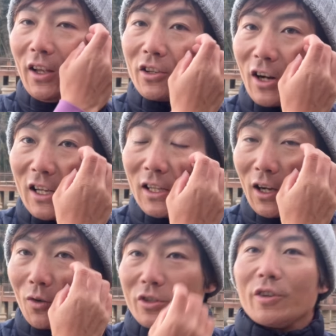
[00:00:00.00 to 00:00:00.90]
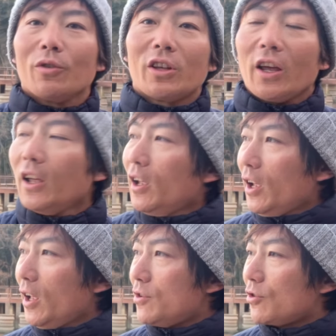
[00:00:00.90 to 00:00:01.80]
ちょっと朝5時に起きて、
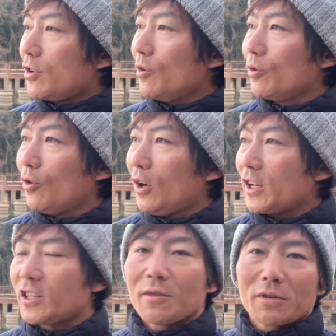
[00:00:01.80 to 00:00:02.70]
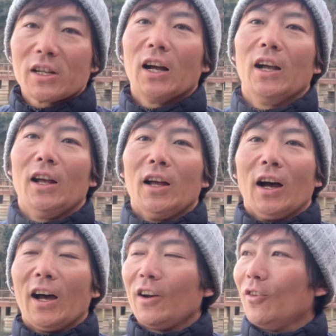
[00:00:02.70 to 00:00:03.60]
えー、10キロほど走ってきました。
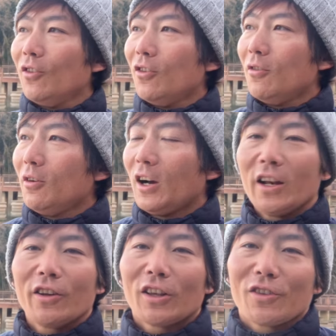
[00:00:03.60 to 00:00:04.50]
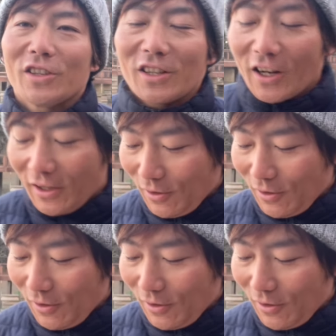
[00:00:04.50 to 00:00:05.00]
あのー、ランニング楽しいですね。